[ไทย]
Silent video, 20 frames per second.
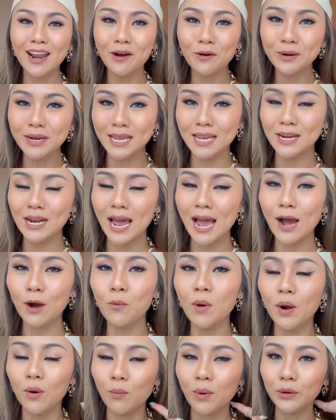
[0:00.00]
เท่านี้นะคะ
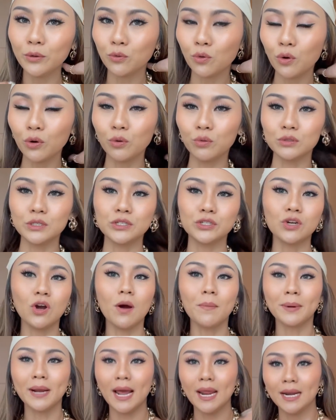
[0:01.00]
หวังว่าทุกคนคงจะชอ
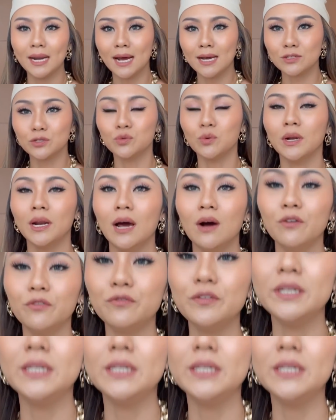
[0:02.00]
บกันนะคะ ส่วนเอาฟี